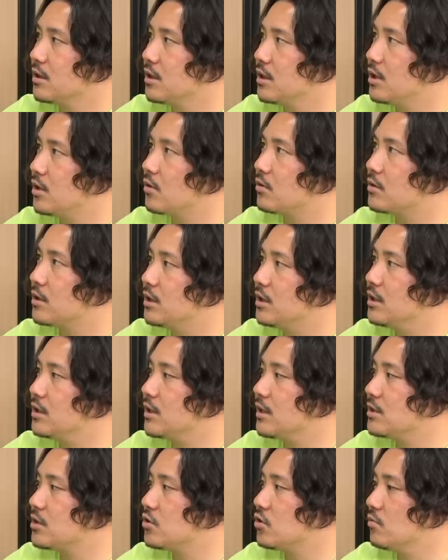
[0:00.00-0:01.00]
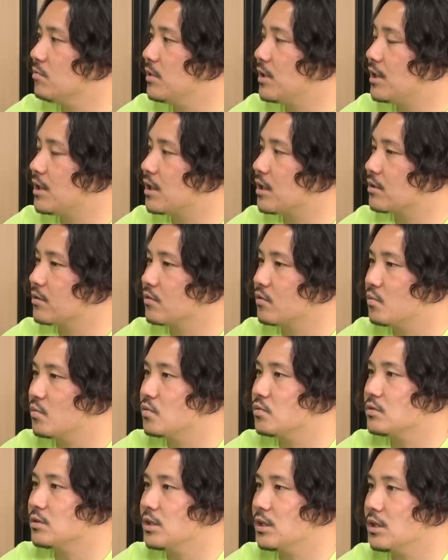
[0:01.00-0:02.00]
いろんないい景色を見れなかったと
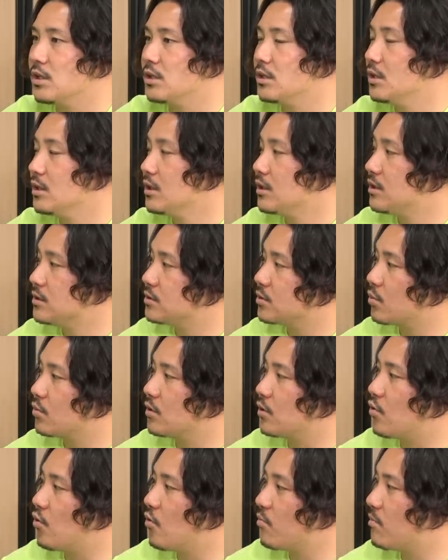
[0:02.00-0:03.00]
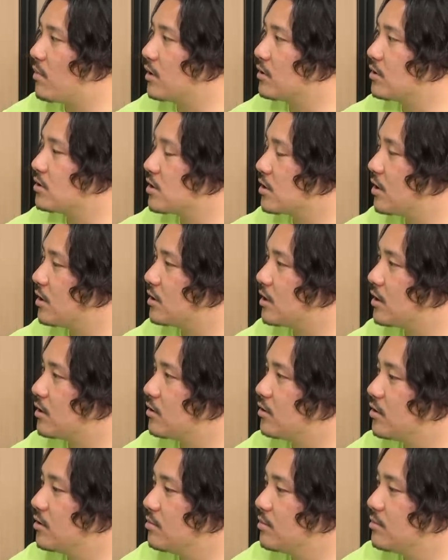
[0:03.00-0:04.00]
思うんでそこにコンバートしてくれたっ
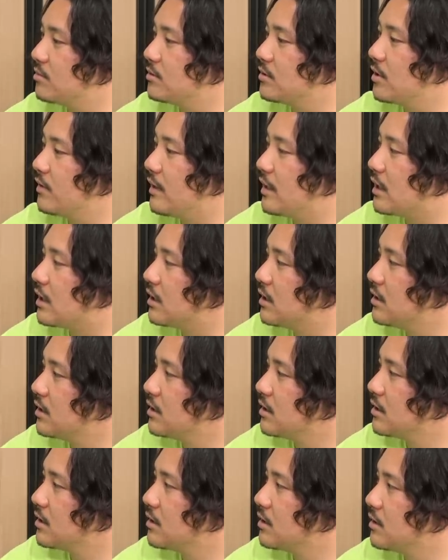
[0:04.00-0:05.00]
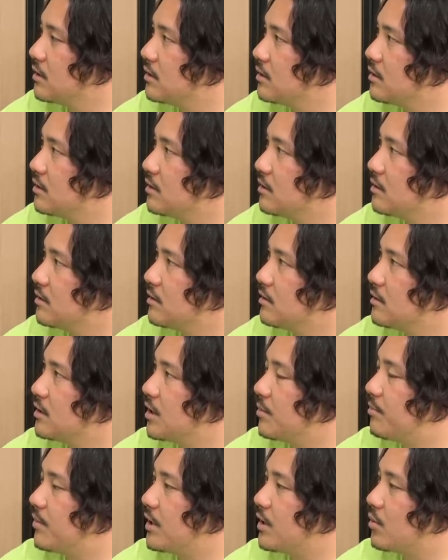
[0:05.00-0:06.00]
ていう部分では
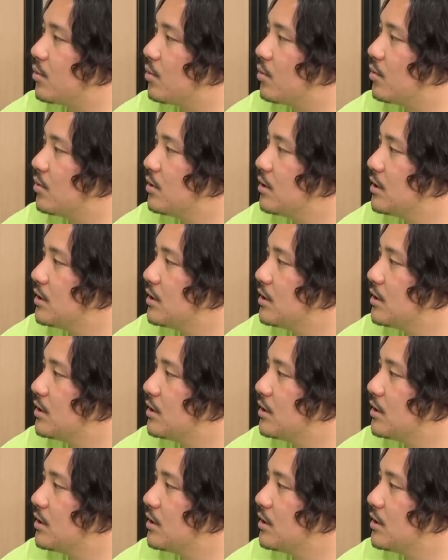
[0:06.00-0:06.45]
やっぱりこ